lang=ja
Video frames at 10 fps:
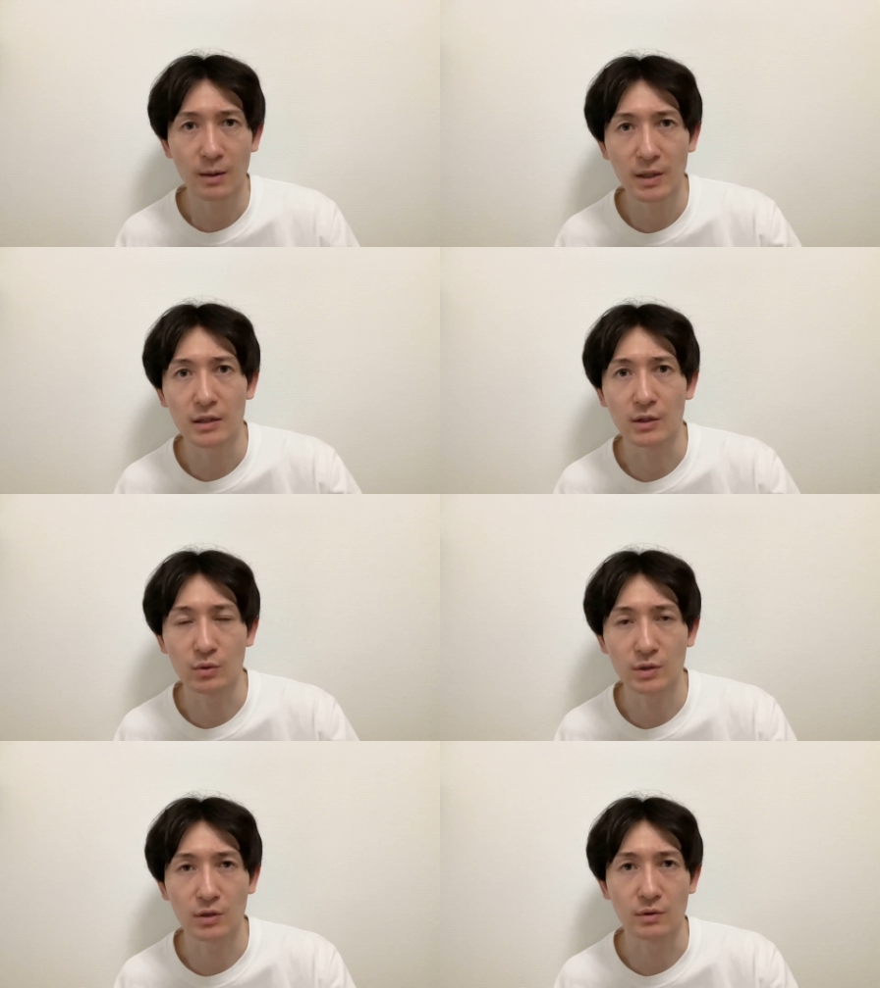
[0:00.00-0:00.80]
メラで
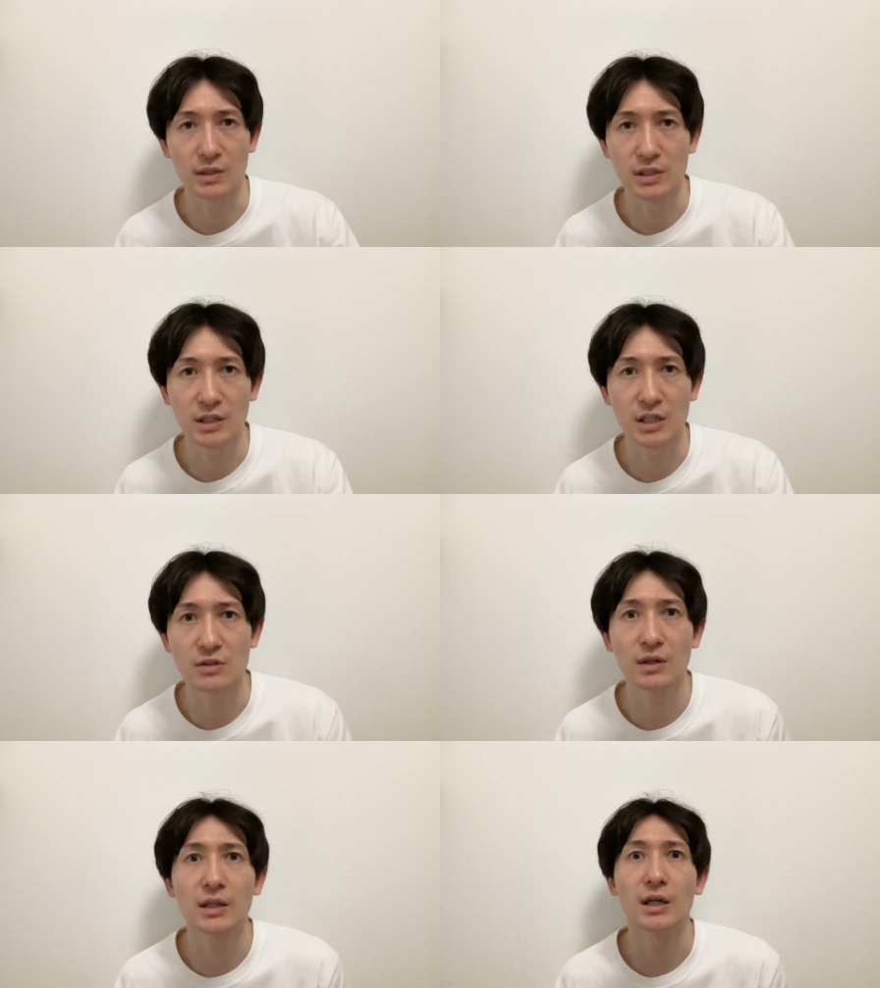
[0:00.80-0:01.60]
撮った時は全然気
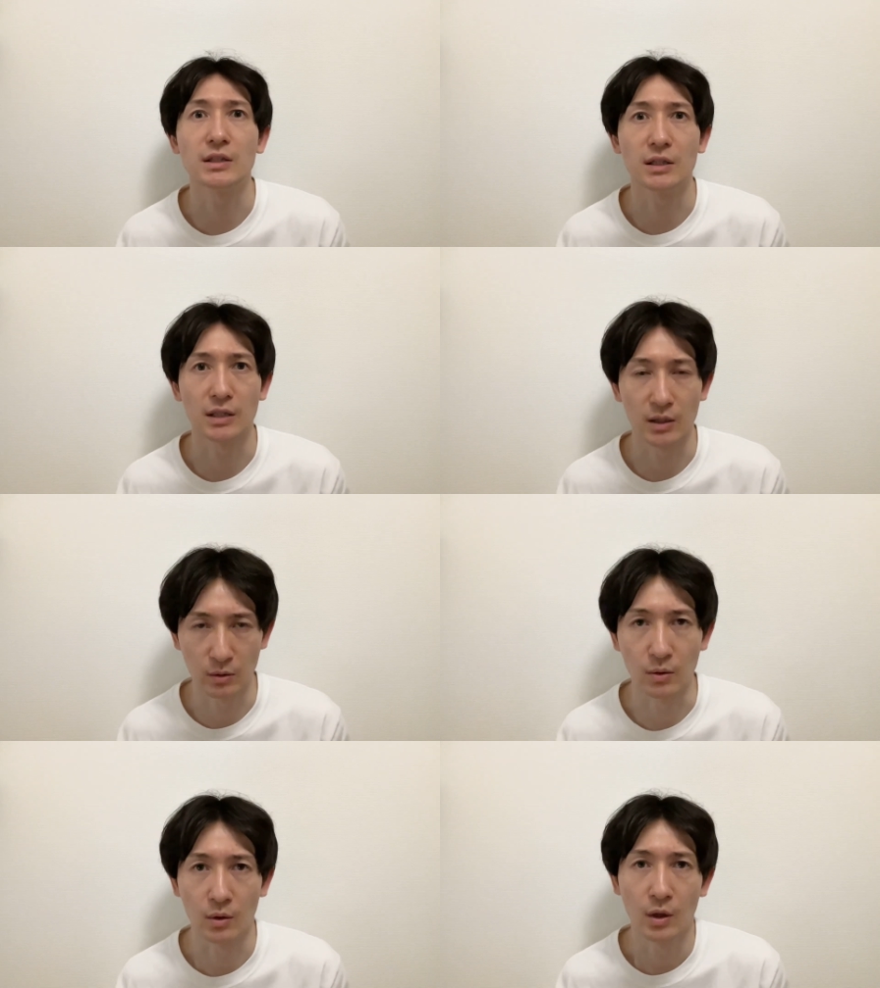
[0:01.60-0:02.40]
づかなかったんだけ
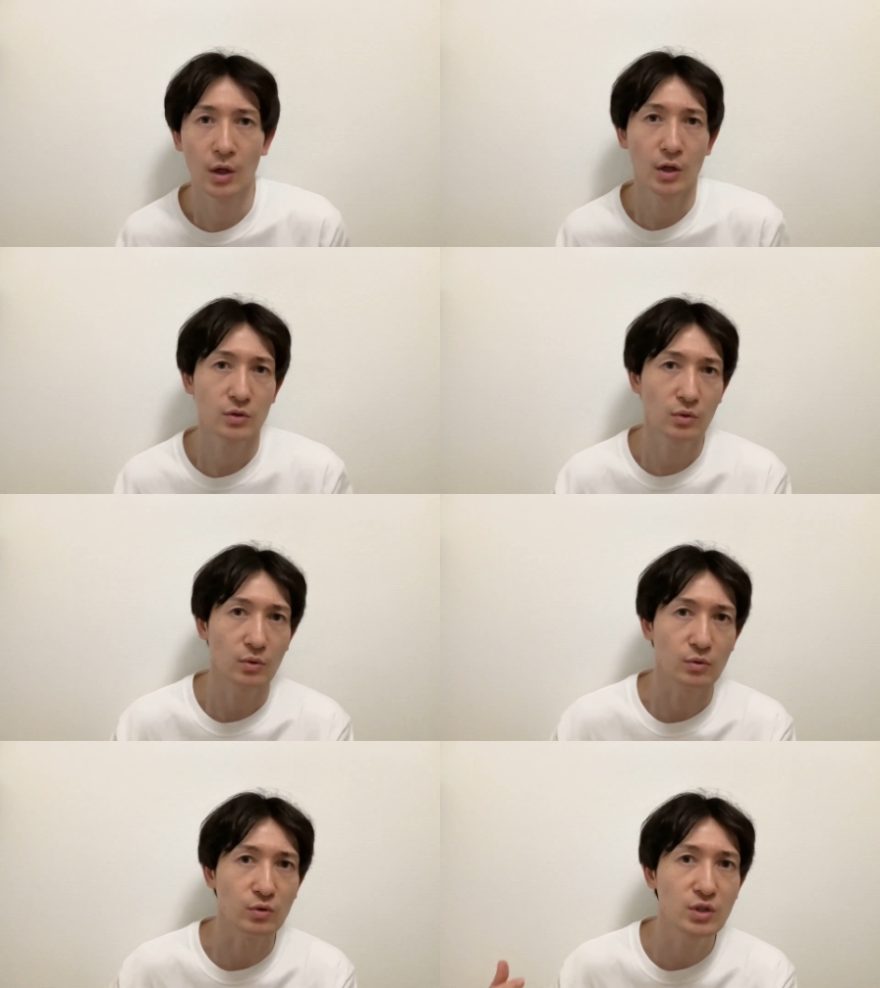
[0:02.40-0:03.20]
ど、そ
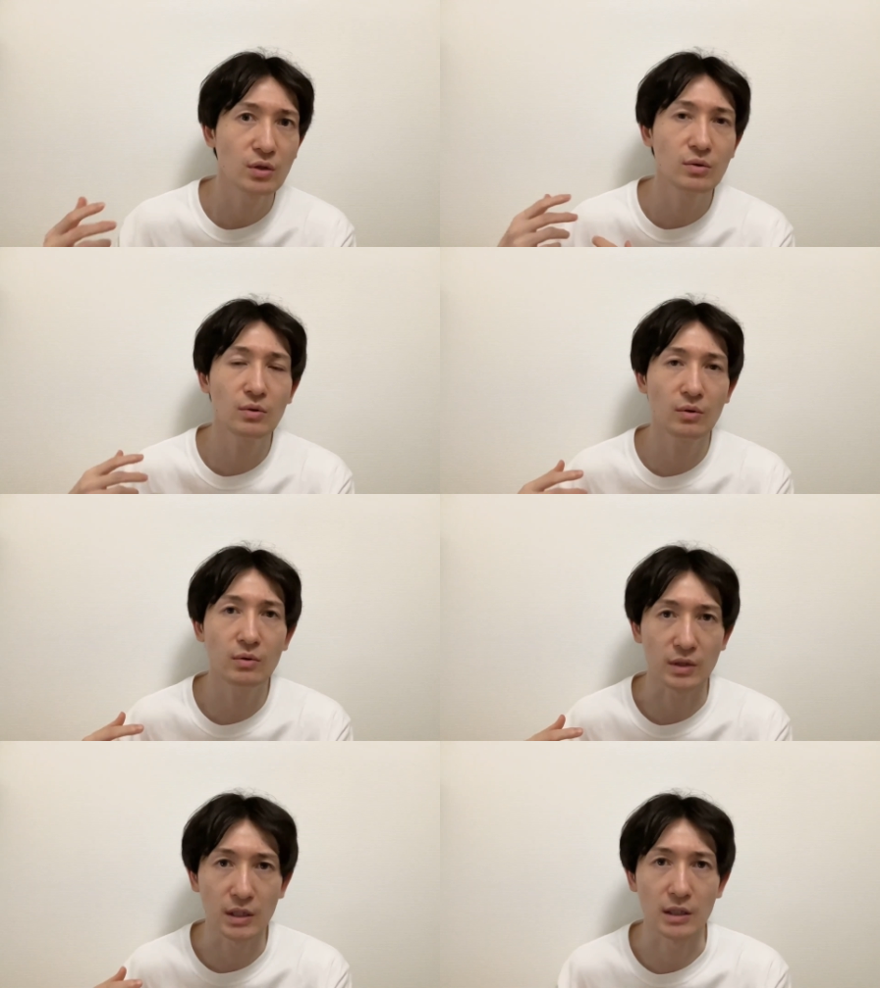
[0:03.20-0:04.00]
の後ろの
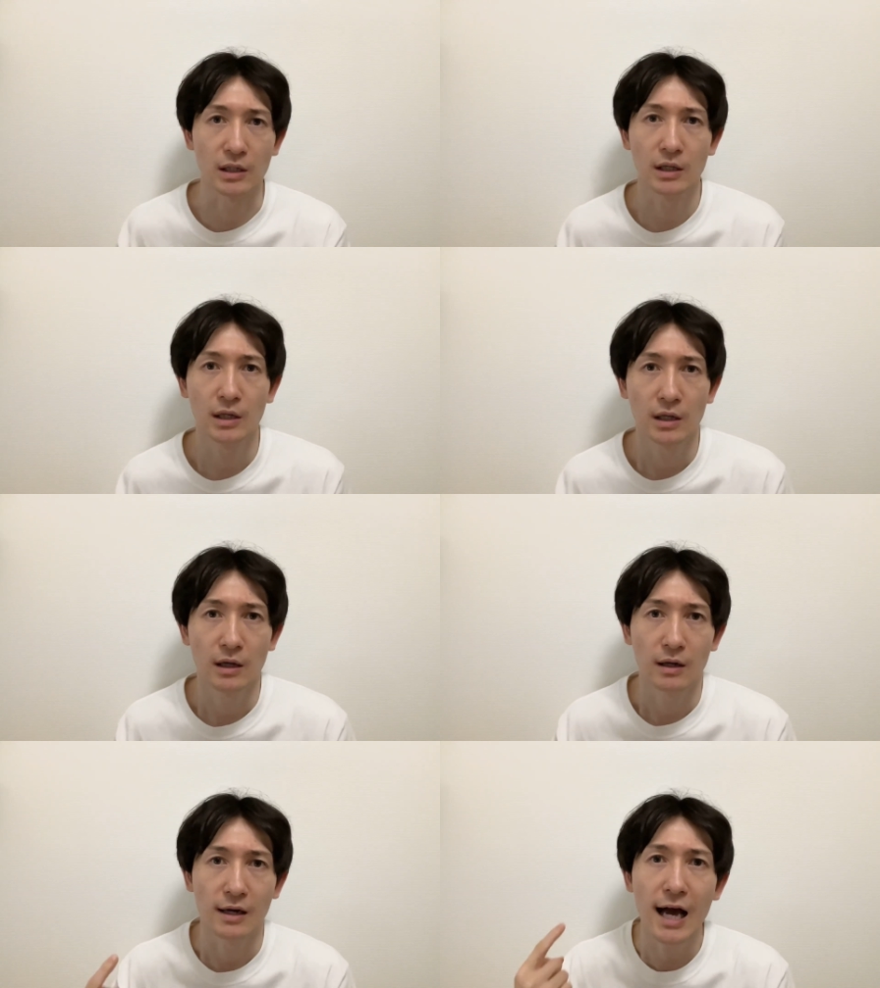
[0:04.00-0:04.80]
方に、
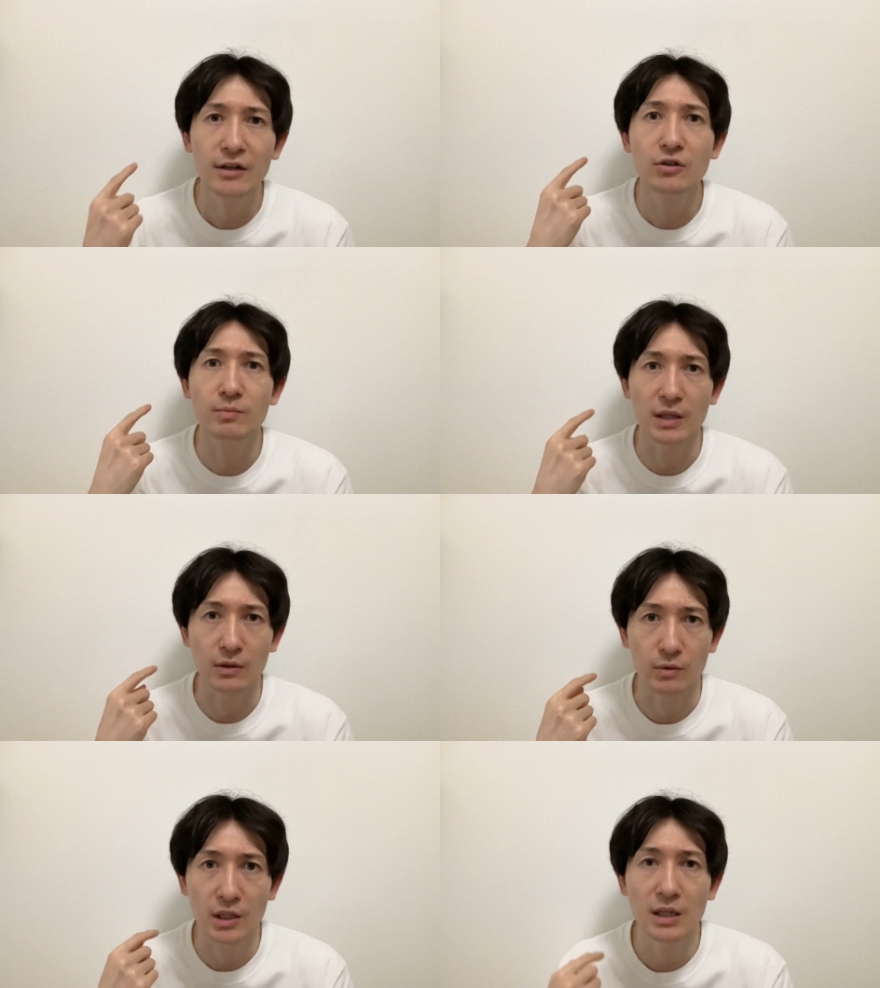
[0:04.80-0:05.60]

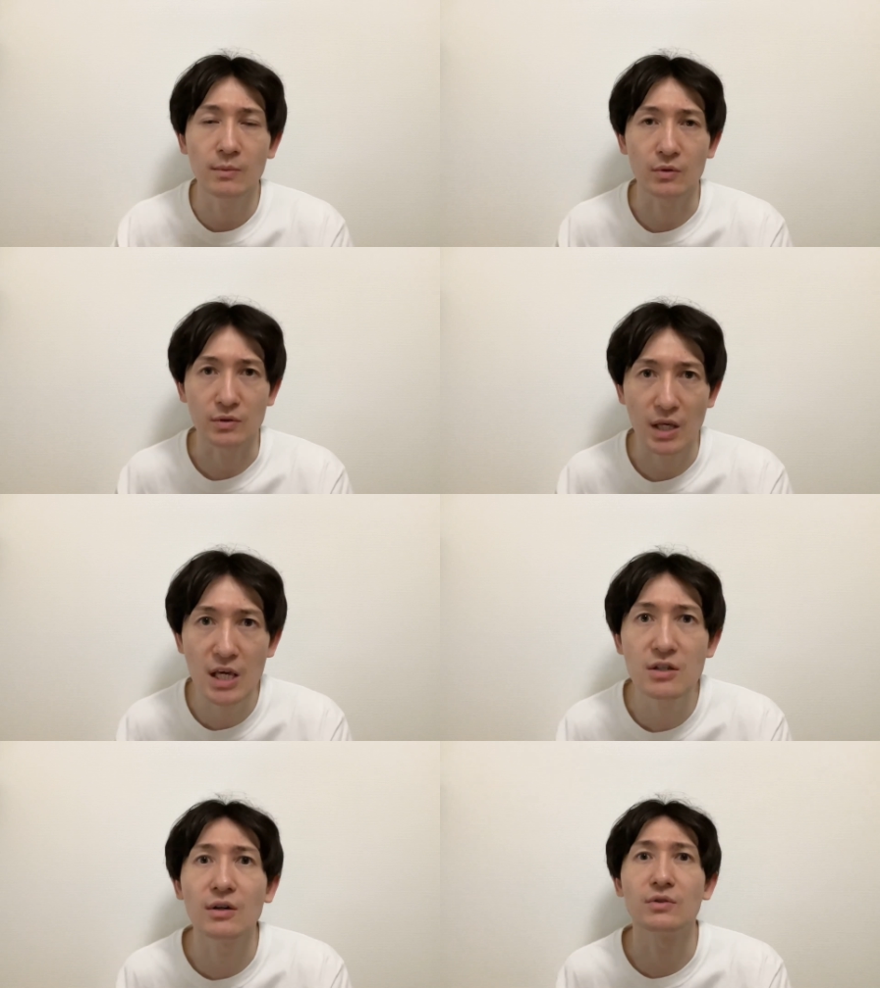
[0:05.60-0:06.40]
ラグビーのチームの
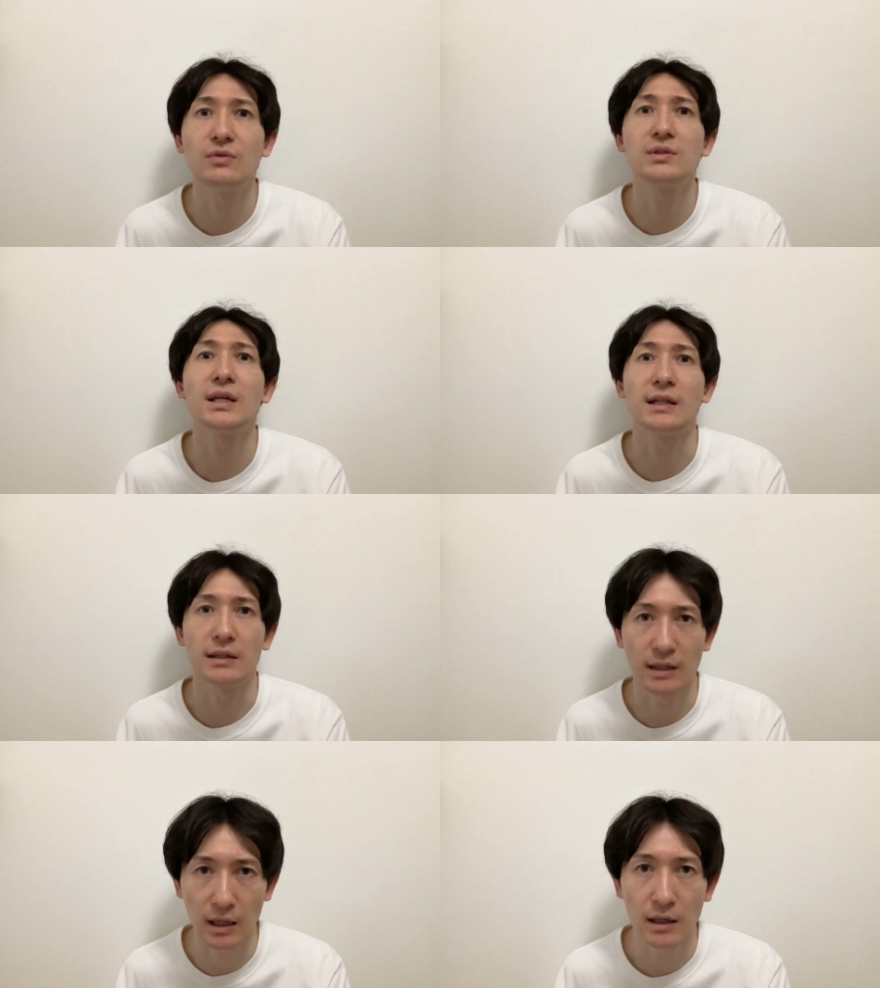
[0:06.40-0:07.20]
選手が映ってたん
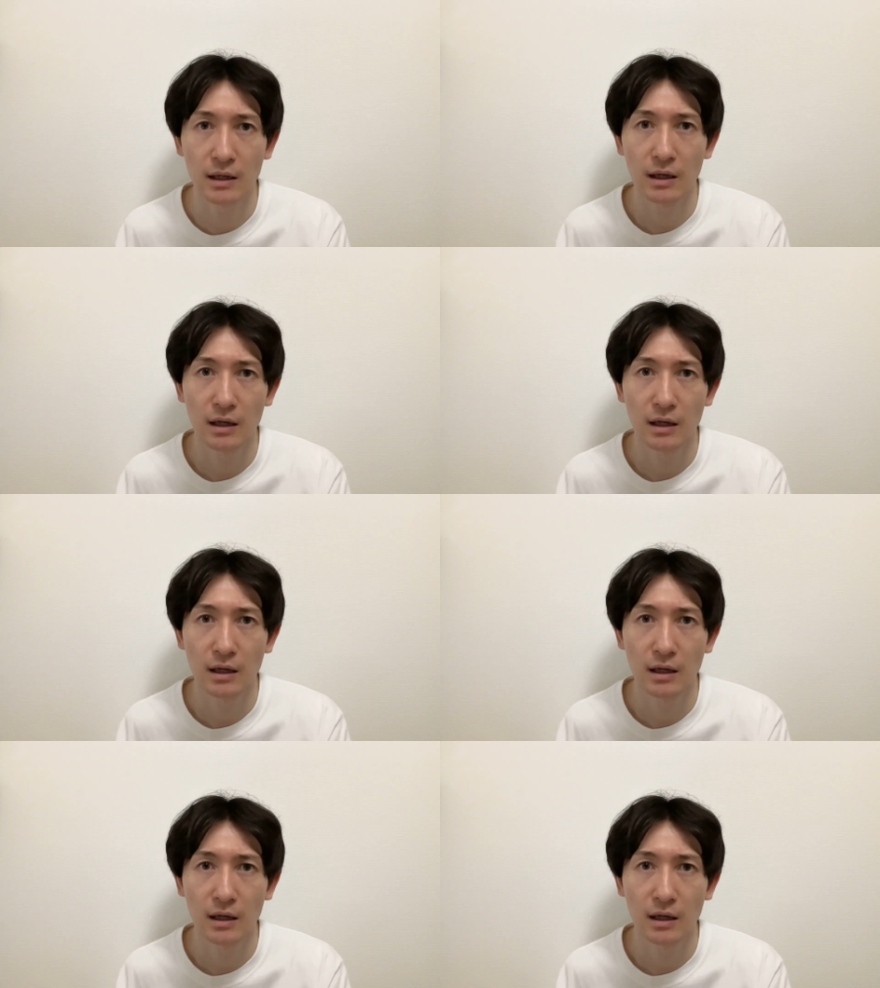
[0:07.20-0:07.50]
だって。